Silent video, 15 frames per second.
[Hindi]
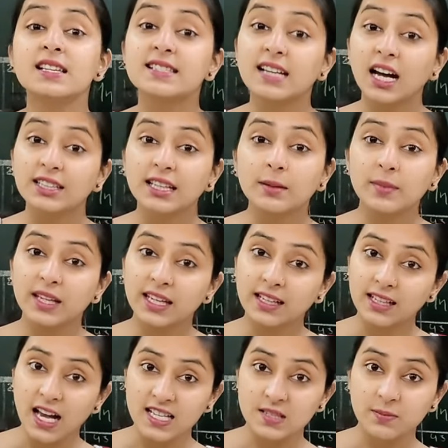साथ ही मेरे
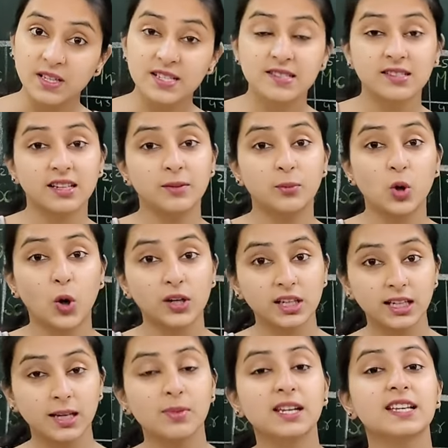क्लासमेट्स जिन्हें प्रियोडिक
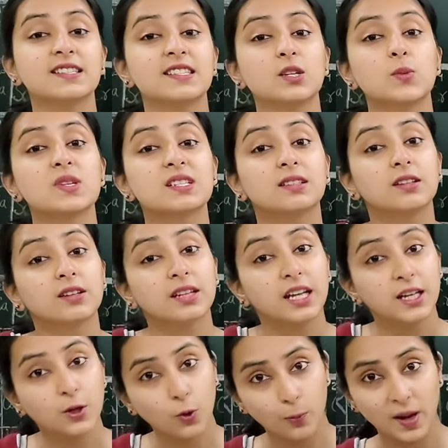टेबल के सीक्वेंस लर्न
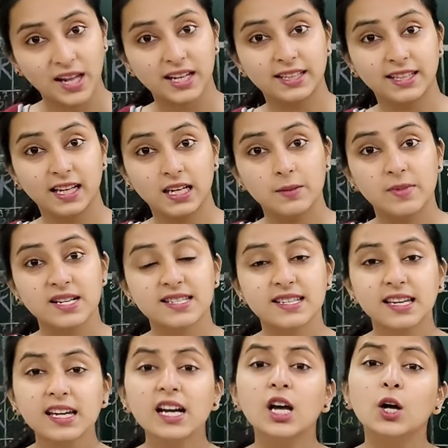नहीं हो पा रहे थे एलिमेंट्स
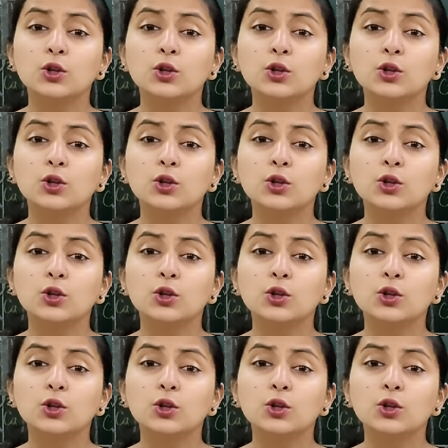के